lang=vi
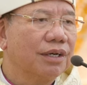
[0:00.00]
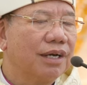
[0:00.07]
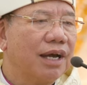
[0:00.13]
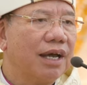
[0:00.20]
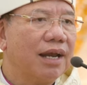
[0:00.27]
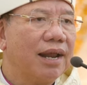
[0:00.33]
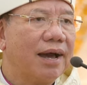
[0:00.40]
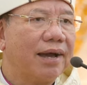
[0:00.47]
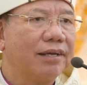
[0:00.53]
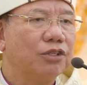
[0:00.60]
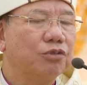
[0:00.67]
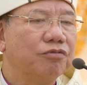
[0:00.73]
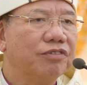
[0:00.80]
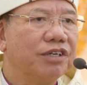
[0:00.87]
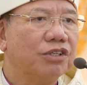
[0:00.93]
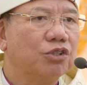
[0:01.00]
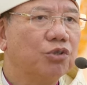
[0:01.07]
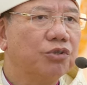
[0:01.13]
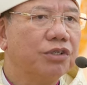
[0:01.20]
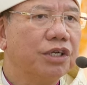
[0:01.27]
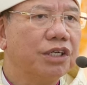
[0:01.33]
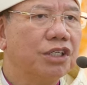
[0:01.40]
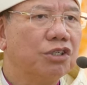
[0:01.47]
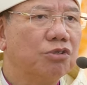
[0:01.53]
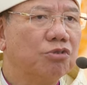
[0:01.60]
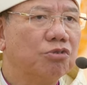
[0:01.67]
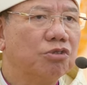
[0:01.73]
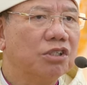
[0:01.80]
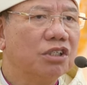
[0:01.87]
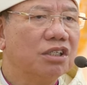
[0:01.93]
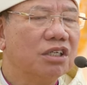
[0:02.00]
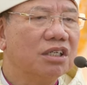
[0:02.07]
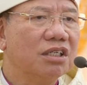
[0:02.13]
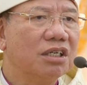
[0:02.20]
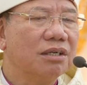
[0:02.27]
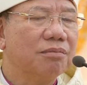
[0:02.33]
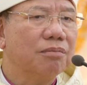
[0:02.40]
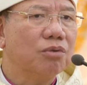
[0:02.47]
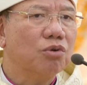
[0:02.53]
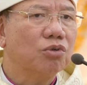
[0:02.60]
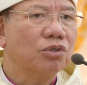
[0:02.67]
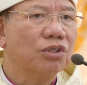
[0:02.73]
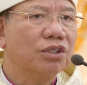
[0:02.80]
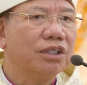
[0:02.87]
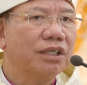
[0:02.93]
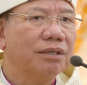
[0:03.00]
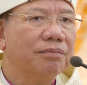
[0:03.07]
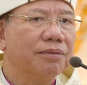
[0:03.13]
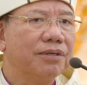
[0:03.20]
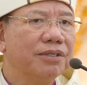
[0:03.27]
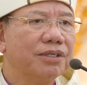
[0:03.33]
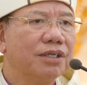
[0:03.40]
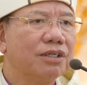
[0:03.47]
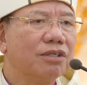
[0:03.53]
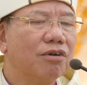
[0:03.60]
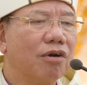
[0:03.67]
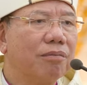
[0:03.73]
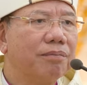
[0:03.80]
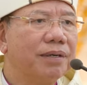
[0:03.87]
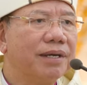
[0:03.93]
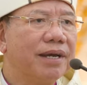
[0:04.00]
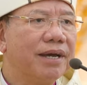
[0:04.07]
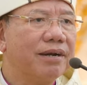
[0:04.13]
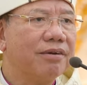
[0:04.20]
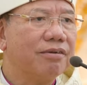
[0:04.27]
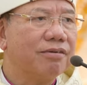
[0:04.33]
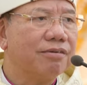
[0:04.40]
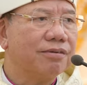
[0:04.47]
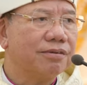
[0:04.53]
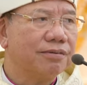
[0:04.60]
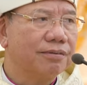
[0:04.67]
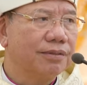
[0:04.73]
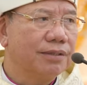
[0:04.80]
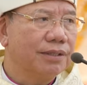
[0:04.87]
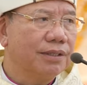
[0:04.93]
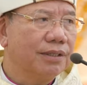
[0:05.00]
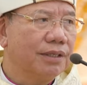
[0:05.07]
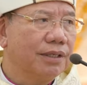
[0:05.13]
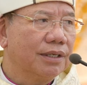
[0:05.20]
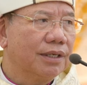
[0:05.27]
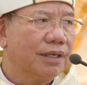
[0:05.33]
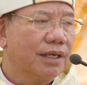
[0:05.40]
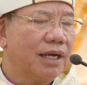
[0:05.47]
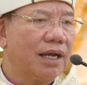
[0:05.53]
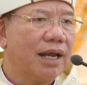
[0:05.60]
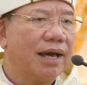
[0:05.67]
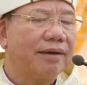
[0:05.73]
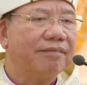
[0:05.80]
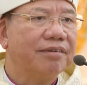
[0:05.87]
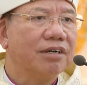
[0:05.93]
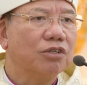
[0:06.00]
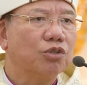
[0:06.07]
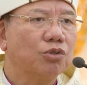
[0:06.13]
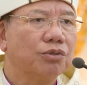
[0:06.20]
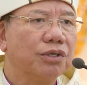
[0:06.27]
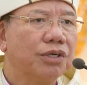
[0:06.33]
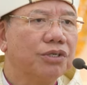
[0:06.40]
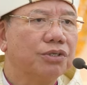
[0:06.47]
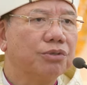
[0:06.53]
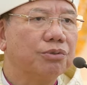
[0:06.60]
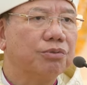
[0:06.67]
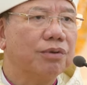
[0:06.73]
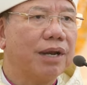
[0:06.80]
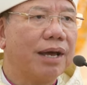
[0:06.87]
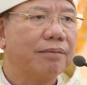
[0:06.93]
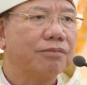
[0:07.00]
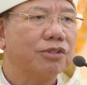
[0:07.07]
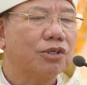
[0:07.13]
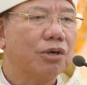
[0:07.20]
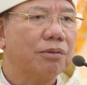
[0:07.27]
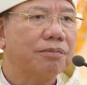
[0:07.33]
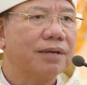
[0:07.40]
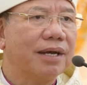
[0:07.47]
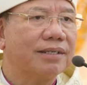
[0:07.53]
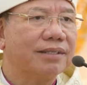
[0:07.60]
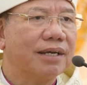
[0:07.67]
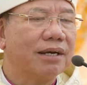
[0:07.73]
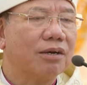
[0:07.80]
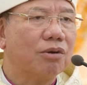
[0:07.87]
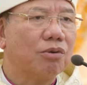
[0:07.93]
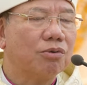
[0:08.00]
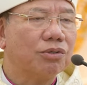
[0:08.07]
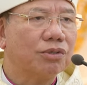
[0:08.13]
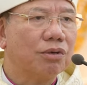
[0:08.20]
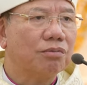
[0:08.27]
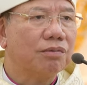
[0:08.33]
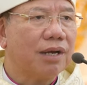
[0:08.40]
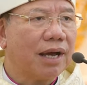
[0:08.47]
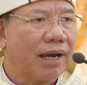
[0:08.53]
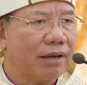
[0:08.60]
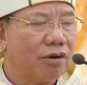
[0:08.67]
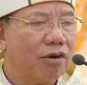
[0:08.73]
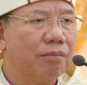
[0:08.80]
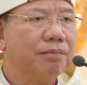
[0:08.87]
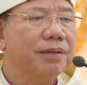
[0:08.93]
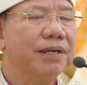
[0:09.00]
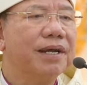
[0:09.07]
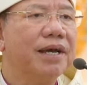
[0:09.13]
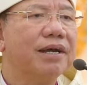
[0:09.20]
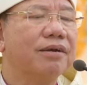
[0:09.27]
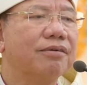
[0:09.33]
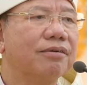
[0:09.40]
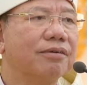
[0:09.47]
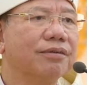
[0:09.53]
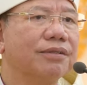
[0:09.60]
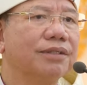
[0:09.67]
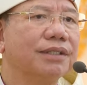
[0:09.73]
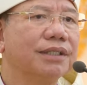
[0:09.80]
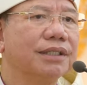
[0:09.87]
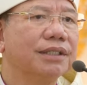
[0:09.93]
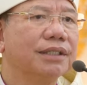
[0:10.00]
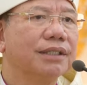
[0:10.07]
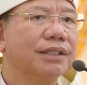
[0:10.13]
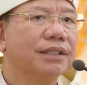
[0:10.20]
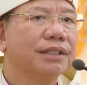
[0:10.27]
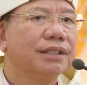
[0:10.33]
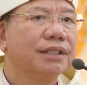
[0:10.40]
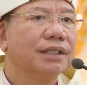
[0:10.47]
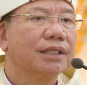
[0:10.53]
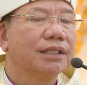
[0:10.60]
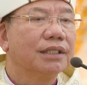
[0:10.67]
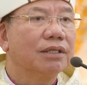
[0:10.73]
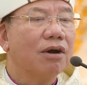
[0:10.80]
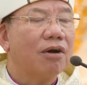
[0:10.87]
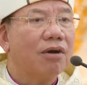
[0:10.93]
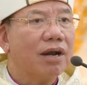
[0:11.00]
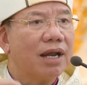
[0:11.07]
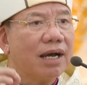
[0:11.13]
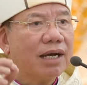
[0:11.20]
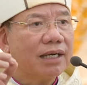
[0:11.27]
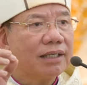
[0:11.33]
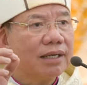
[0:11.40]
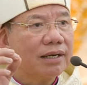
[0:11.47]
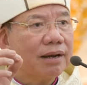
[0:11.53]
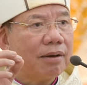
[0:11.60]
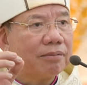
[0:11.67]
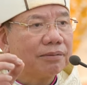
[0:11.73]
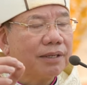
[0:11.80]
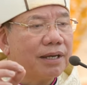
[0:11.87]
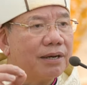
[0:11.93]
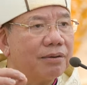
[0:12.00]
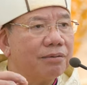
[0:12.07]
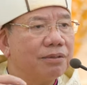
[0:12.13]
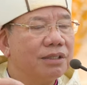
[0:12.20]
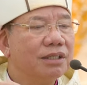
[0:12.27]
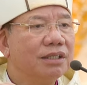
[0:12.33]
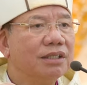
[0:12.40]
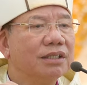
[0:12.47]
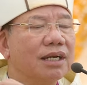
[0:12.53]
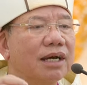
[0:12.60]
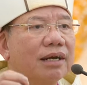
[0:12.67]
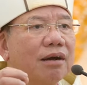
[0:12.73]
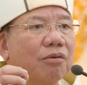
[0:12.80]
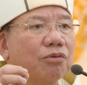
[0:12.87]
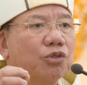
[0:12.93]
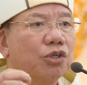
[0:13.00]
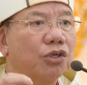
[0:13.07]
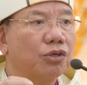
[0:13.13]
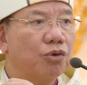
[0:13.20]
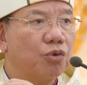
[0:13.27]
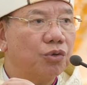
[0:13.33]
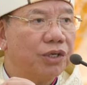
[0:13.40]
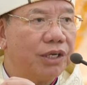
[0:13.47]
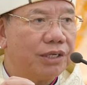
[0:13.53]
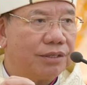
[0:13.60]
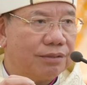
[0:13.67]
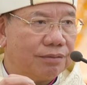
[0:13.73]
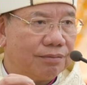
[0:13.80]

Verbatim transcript: kể lại việc Chúa Giêsu chữa người mù từ khi mới sinh họ biết hết rồi kể lại việc Chúa Giêsu làm cho ông Lazaro sống lại họ biết hết rồi đó là người ta đọc theo như là đọc truyện cổ tích